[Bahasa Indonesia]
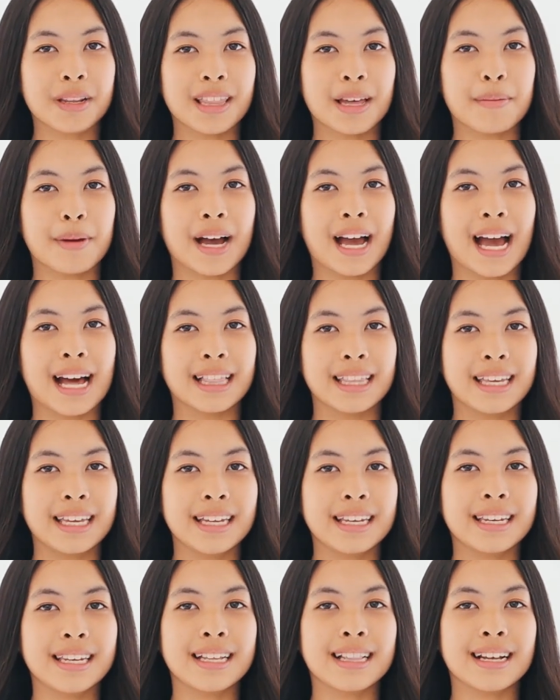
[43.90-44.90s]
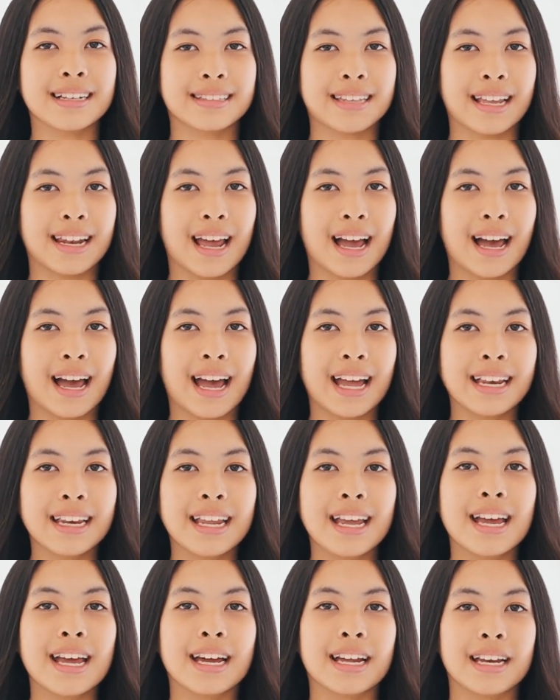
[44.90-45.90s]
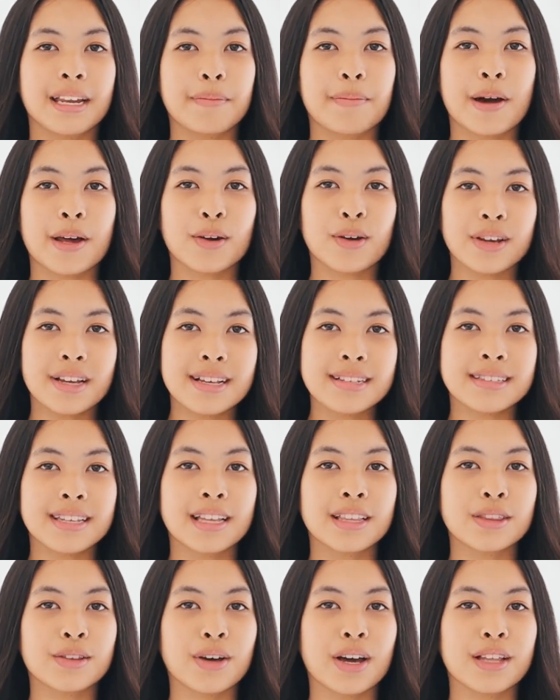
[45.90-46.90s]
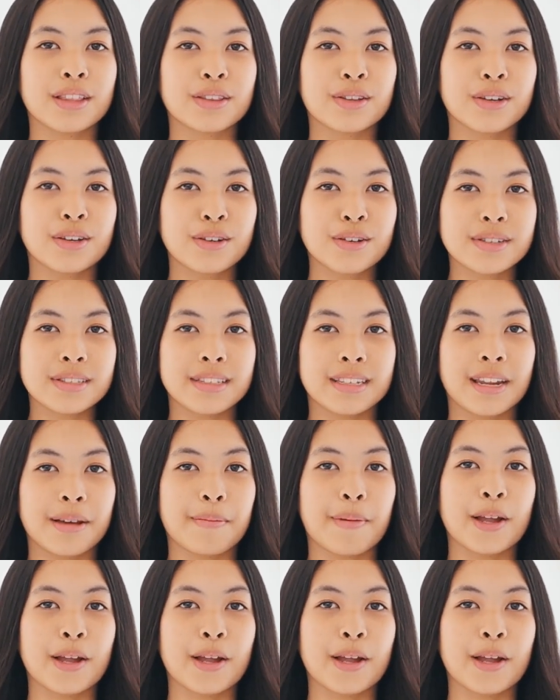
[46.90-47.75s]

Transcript: pertama kali dilaksanakan di Paroki Santo Antonius de